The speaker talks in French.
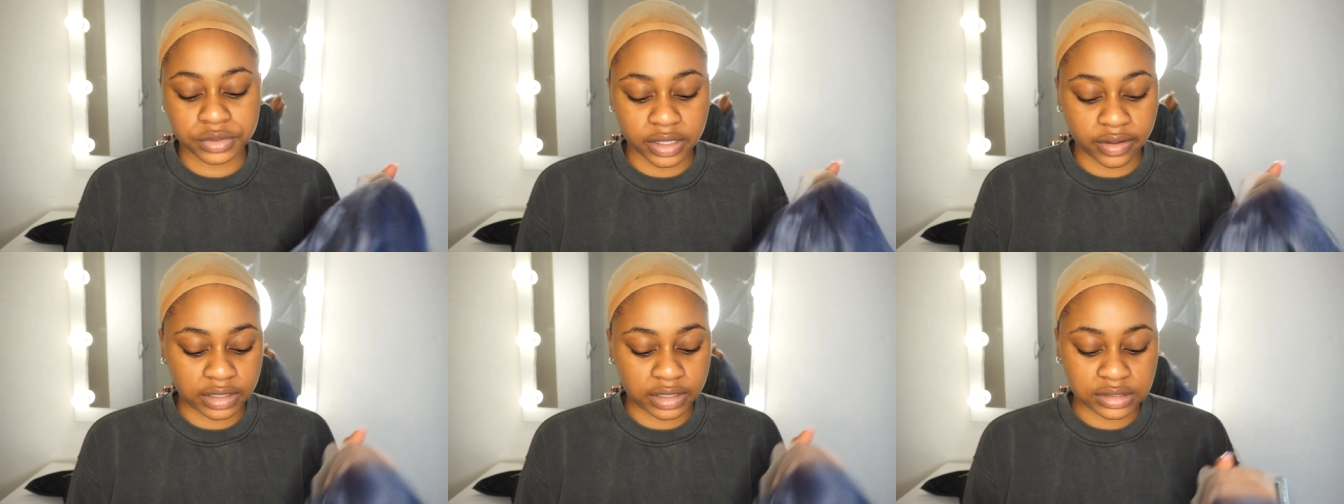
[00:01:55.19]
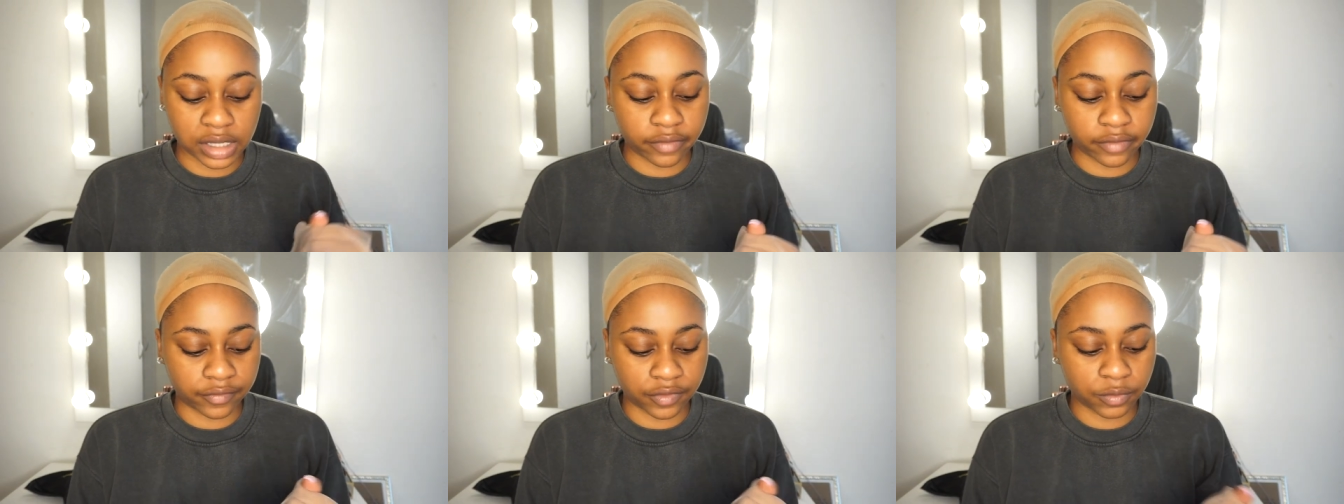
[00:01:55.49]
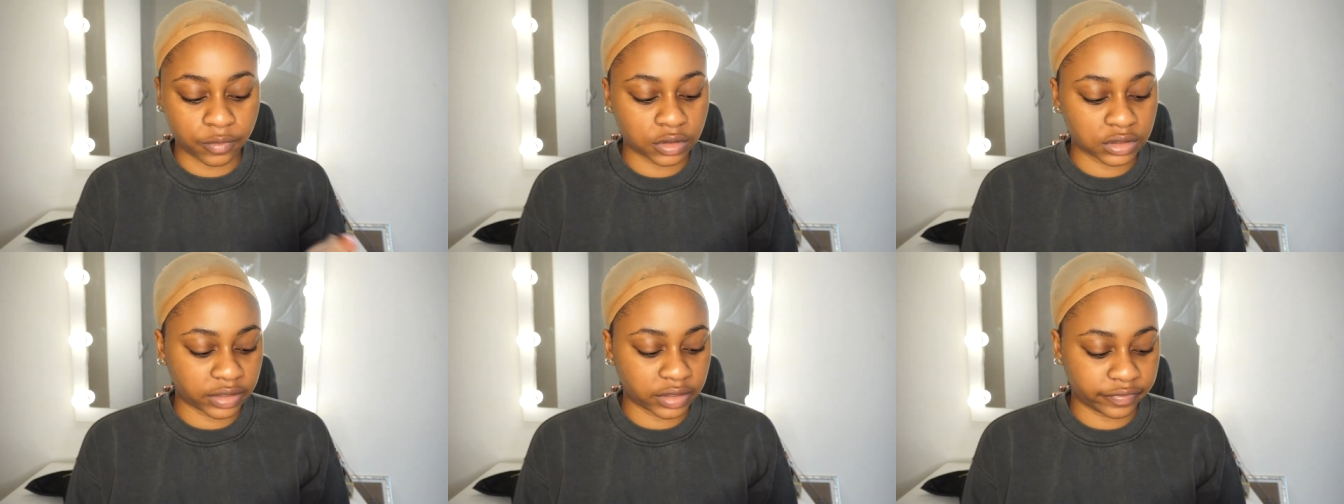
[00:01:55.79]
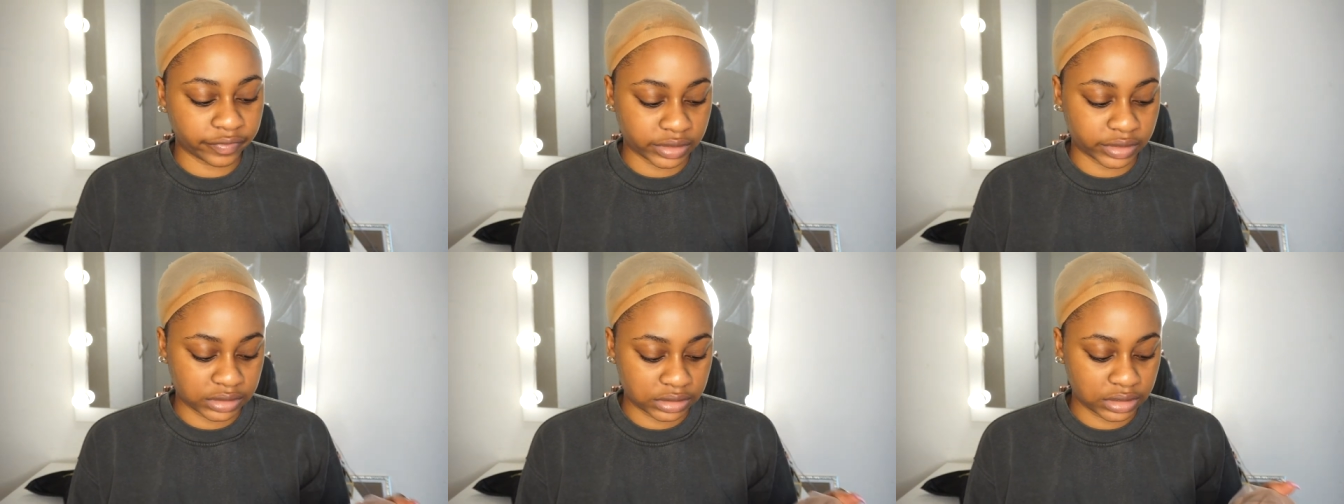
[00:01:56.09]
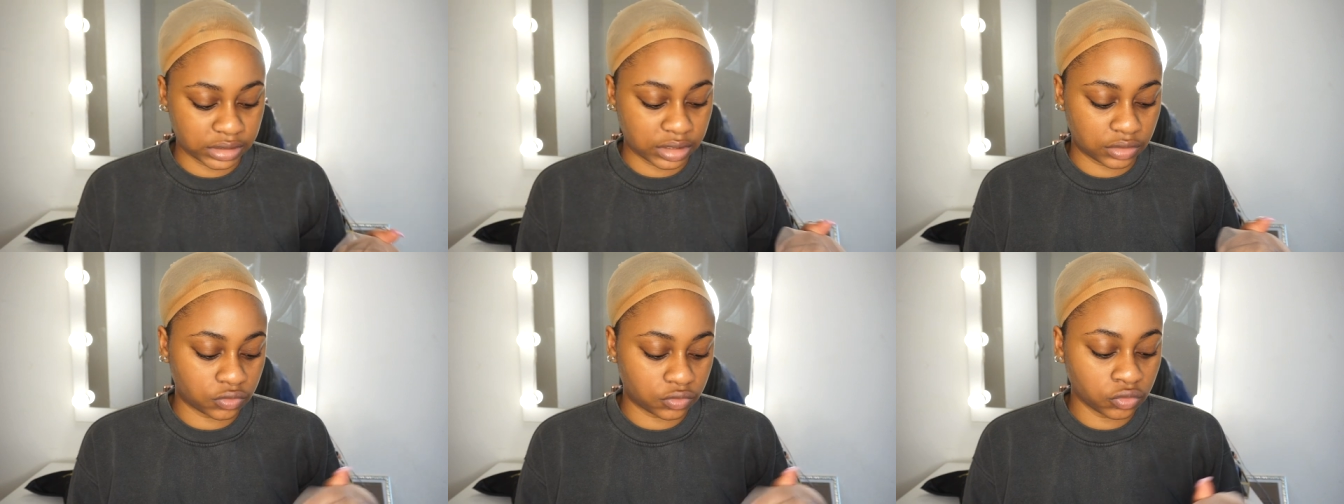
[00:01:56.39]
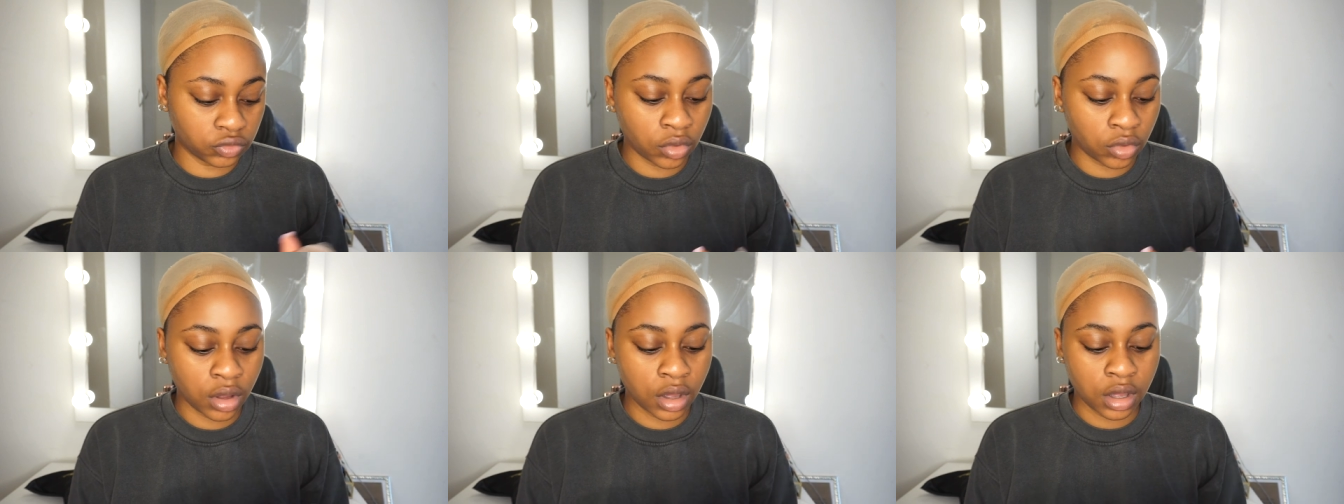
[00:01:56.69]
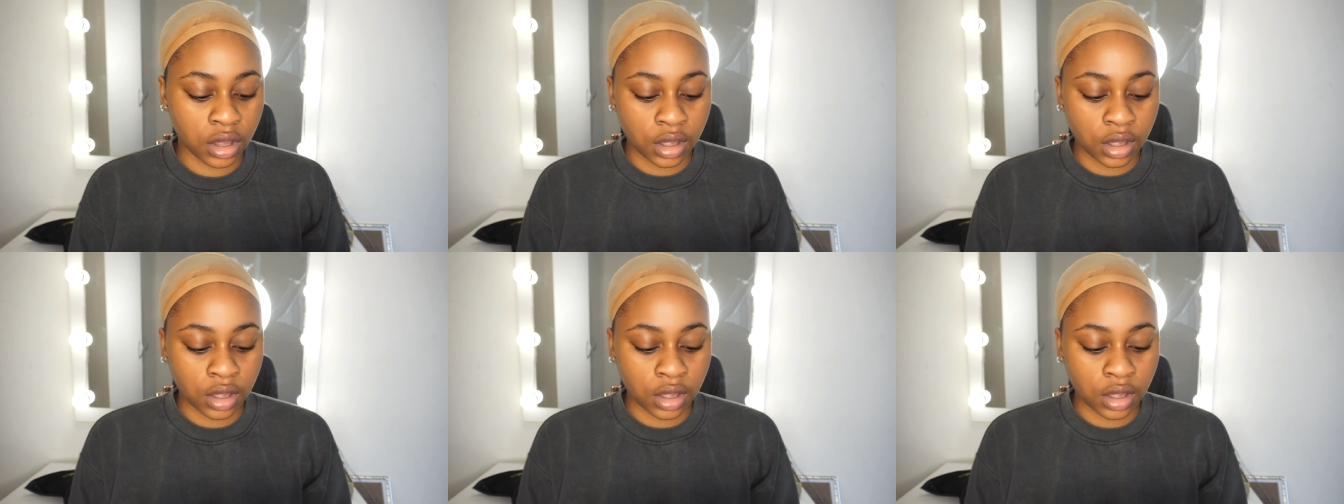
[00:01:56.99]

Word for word: Ça sera vraiment très facile et tout.